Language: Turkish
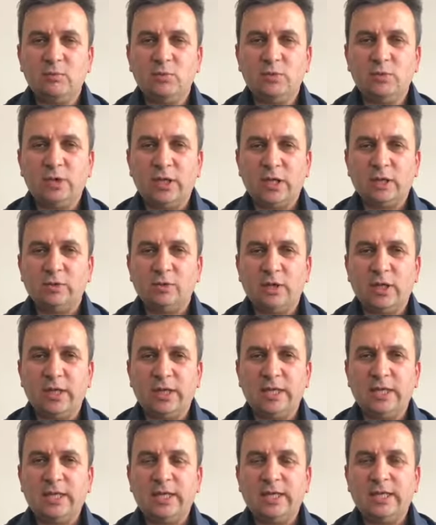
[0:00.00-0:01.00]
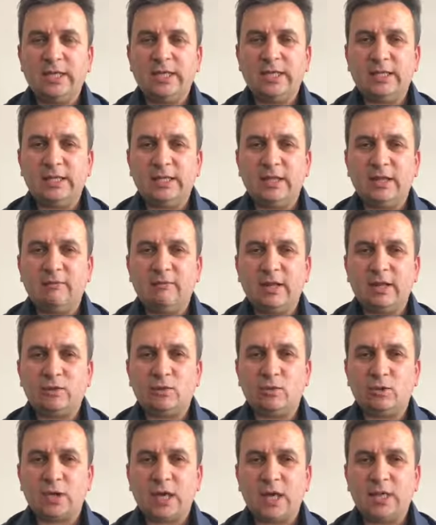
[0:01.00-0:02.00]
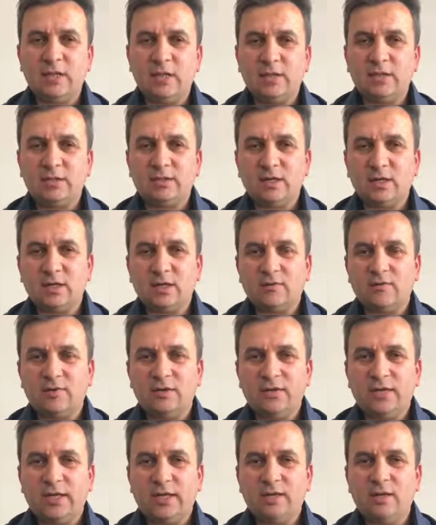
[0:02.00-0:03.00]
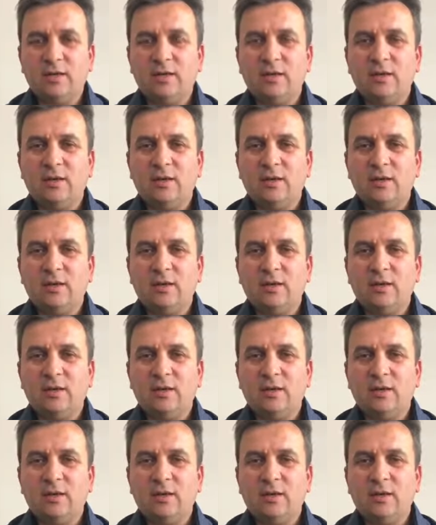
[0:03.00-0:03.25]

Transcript: Bundan dolayı devlet organları tarafından